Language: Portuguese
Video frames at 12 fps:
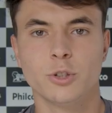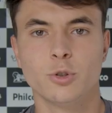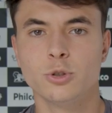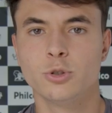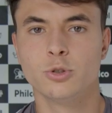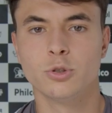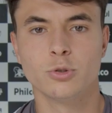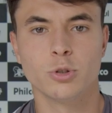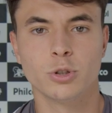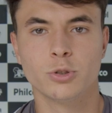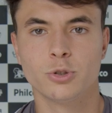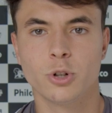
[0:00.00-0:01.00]
que todos os
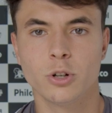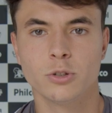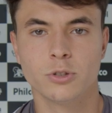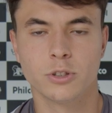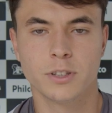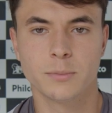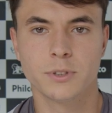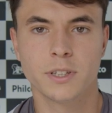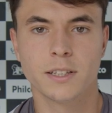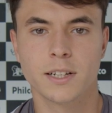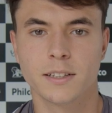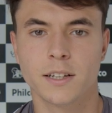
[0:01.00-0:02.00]
nossos jogos nós temos
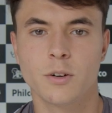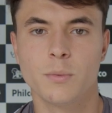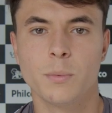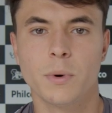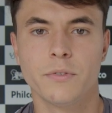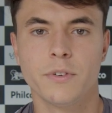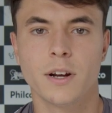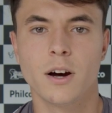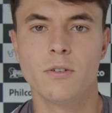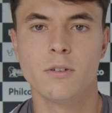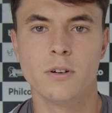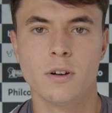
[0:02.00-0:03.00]
que tratar como uma
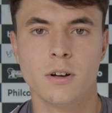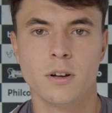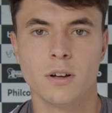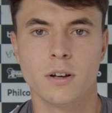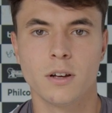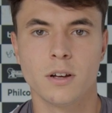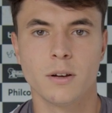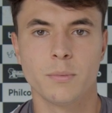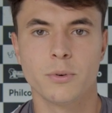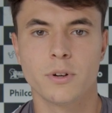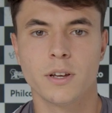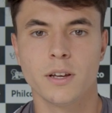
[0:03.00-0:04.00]
final, é,
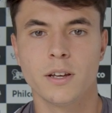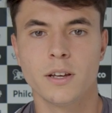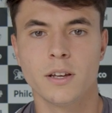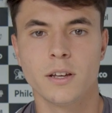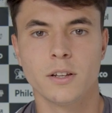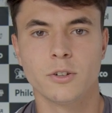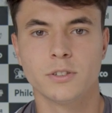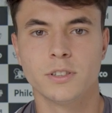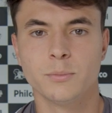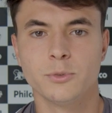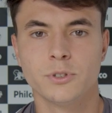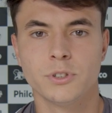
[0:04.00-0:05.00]
porque nós
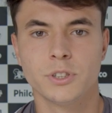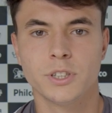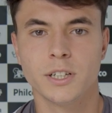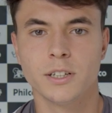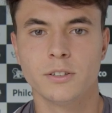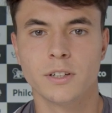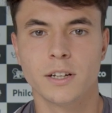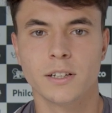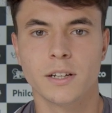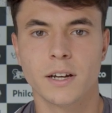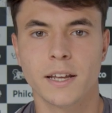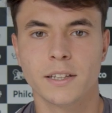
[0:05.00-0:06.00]
estamos chegando na,
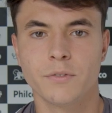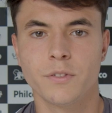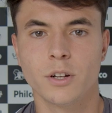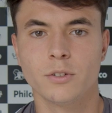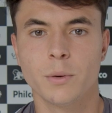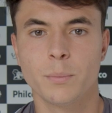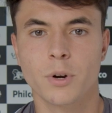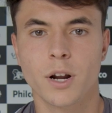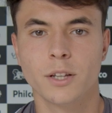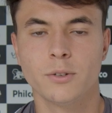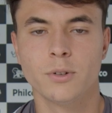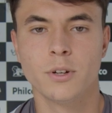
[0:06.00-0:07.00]
na reta final do
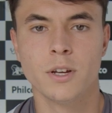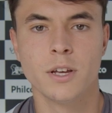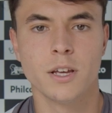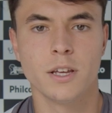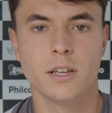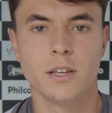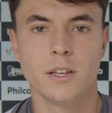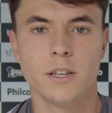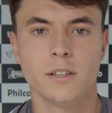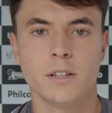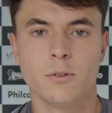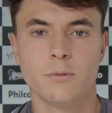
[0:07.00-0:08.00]
campeonato e
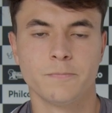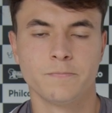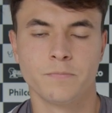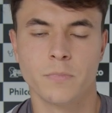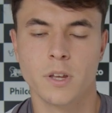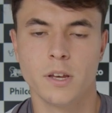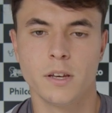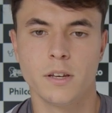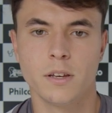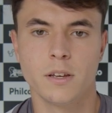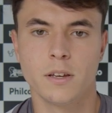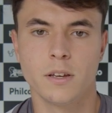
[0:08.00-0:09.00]
então
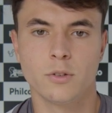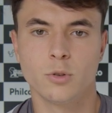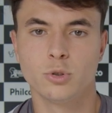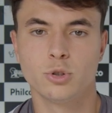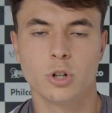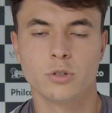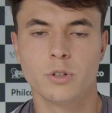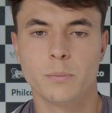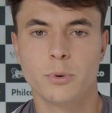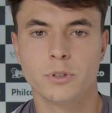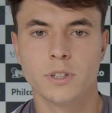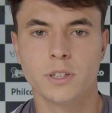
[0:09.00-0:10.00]
e todos os jogos são
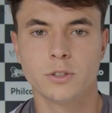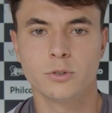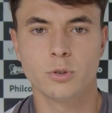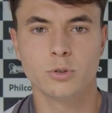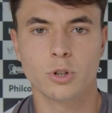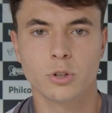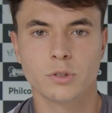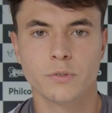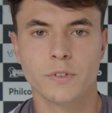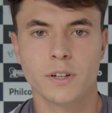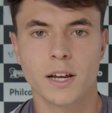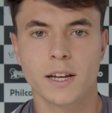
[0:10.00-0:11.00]
importantes, todos os jogos são
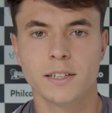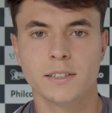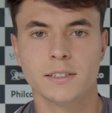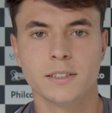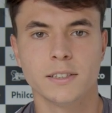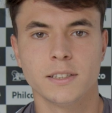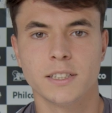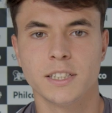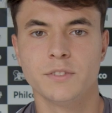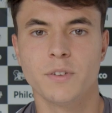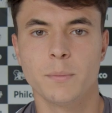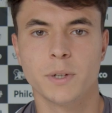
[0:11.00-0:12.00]
finais e a
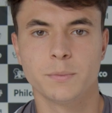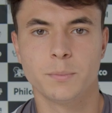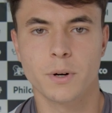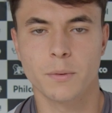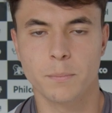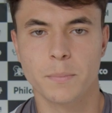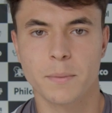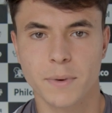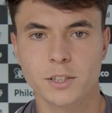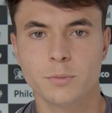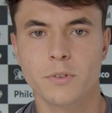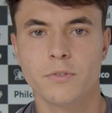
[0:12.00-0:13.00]
gente vai mais para
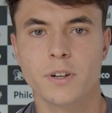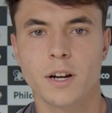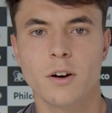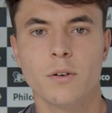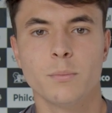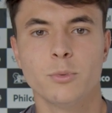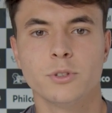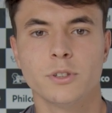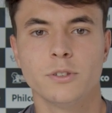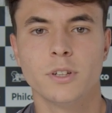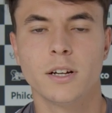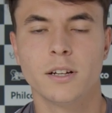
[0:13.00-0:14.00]
mais uma final em busca
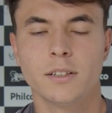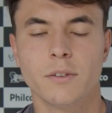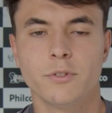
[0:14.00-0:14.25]
da, da